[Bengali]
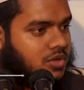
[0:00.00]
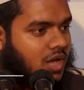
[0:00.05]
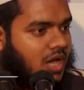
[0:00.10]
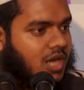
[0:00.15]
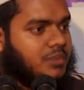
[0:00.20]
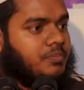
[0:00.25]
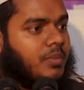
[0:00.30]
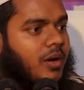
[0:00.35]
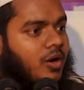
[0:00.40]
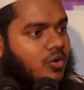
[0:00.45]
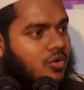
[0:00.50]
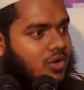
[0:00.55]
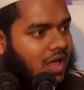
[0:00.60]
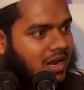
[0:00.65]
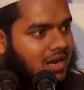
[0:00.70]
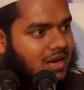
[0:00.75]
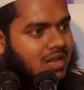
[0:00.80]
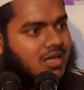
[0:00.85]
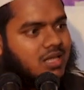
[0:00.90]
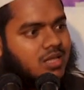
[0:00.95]
আরে পাগল
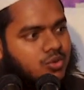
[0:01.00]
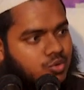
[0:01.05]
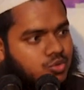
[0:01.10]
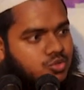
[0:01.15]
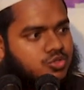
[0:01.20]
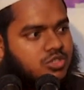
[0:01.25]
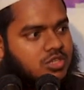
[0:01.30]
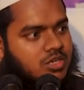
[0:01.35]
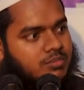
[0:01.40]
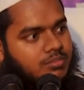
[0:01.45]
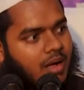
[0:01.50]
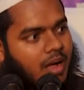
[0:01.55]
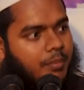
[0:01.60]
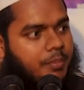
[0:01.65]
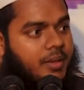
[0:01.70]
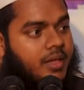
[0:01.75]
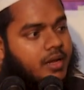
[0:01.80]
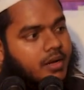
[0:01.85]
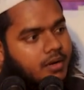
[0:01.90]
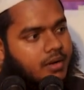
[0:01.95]
আল্লাহ কি হুজুরের
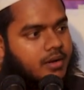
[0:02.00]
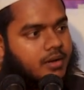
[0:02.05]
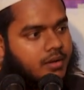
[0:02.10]
বাপের